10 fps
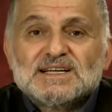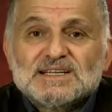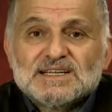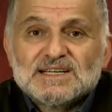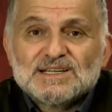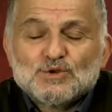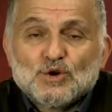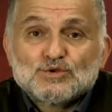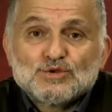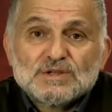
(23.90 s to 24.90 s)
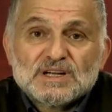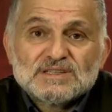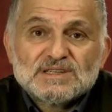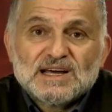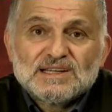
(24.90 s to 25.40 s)
e,
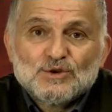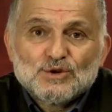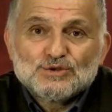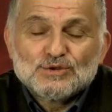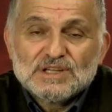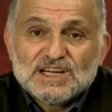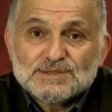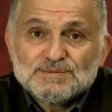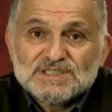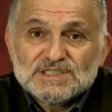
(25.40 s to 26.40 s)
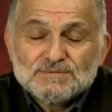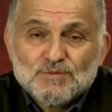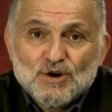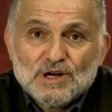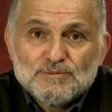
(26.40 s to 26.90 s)
yoksulların daha da
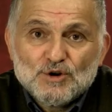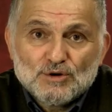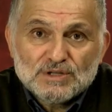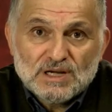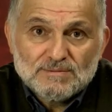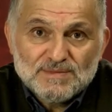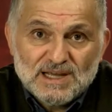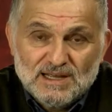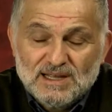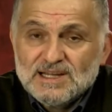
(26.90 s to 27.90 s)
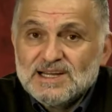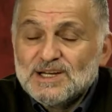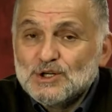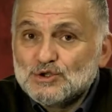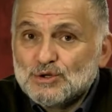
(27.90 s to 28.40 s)
yoksullaşması böyle bir ortamda
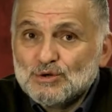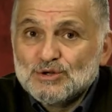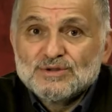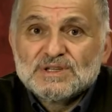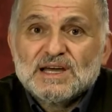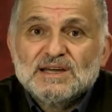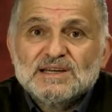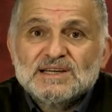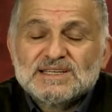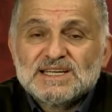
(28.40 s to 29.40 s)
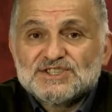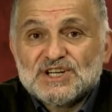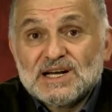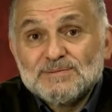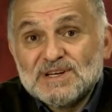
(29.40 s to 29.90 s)
solun da
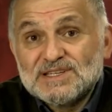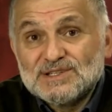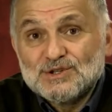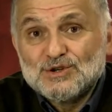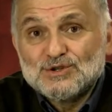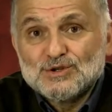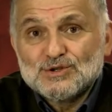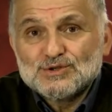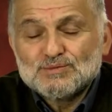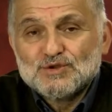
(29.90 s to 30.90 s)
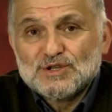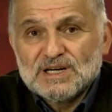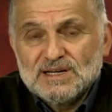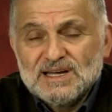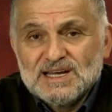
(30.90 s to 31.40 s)
yeşeremediğini görüyoruz. Bu
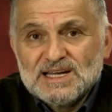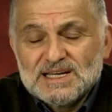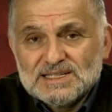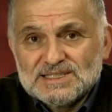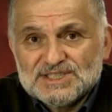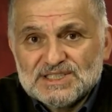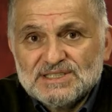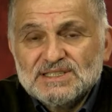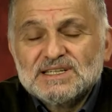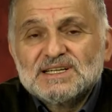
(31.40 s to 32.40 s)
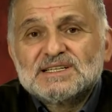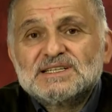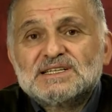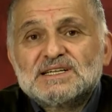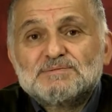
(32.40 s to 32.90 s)
da işin
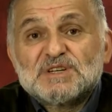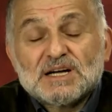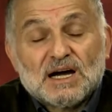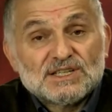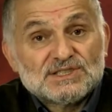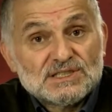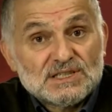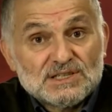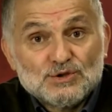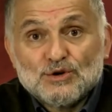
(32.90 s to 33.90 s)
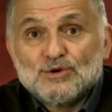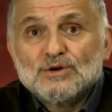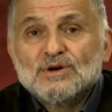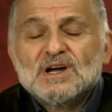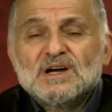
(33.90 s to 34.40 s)
e, bir acı
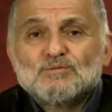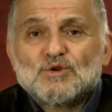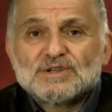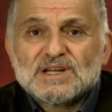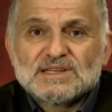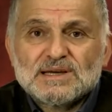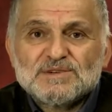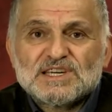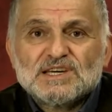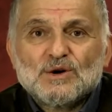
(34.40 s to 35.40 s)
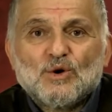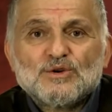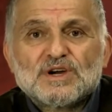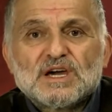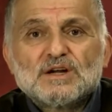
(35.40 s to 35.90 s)
yönü. Burada tabii ki
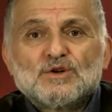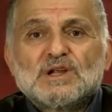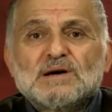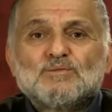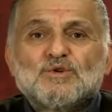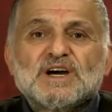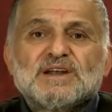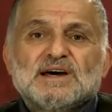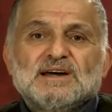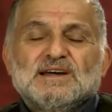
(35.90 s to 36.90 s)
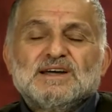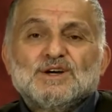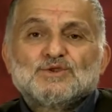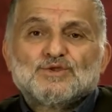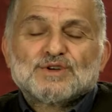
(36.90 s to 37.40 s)
12 Eylül'den bu yana
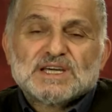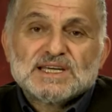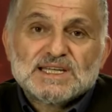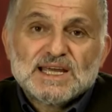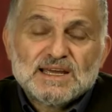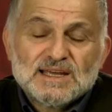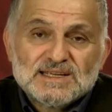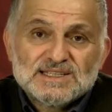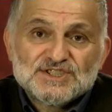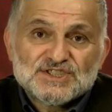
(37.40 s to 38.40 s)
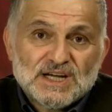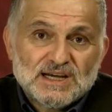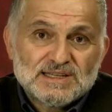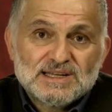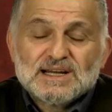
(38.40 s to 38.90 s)
Türkiye'de
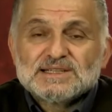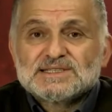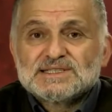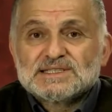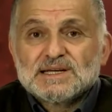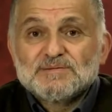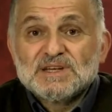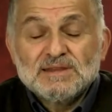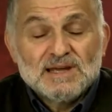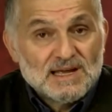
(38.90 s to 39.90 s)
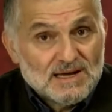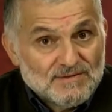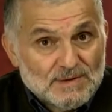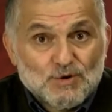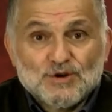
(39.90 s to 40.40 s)
inşa edilen sistemin
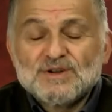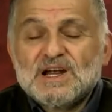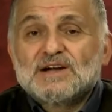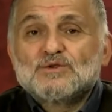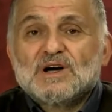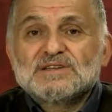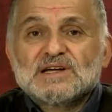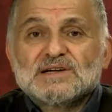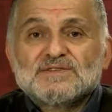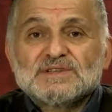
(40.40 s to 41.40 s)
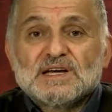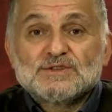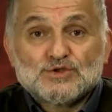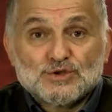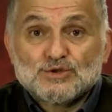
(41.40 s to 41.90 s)
ve bugün Erdoğan tarafından
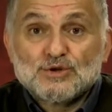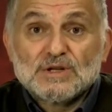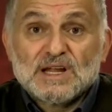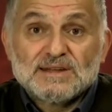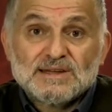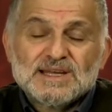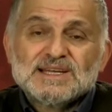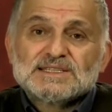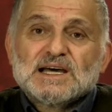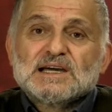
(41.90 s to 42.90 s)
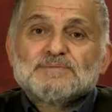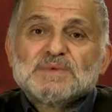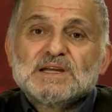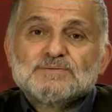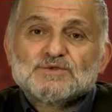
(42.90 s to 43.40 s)
sürdürülen,
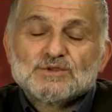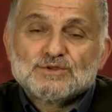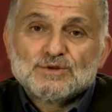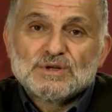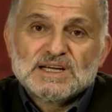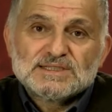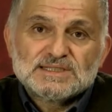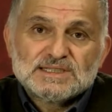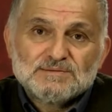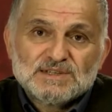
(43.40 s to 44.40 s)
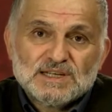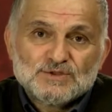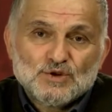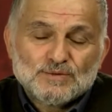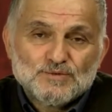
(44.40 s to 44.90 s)
sahiplenip sürdürülen sistemin
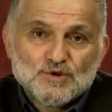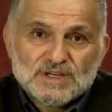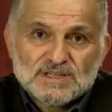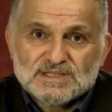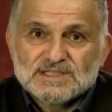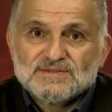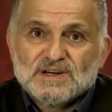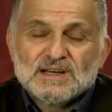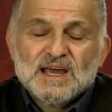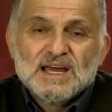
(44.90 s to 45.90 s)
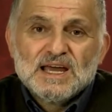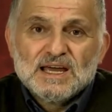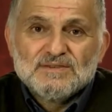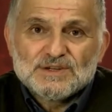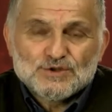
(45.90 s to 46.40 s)
de çok büyük etkisi var.
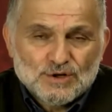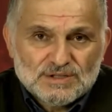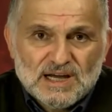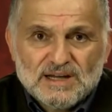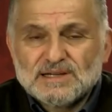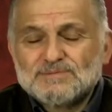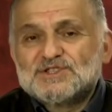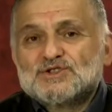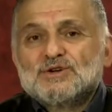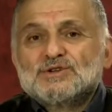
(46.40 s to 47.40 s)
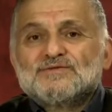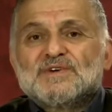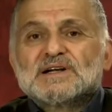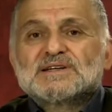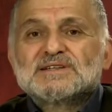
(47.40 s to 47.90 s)
Evet çok dağınık bir şey oldu
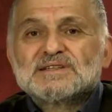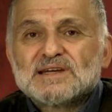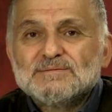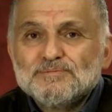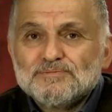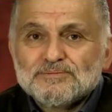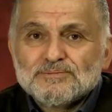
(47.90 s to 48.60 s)
farkındayım.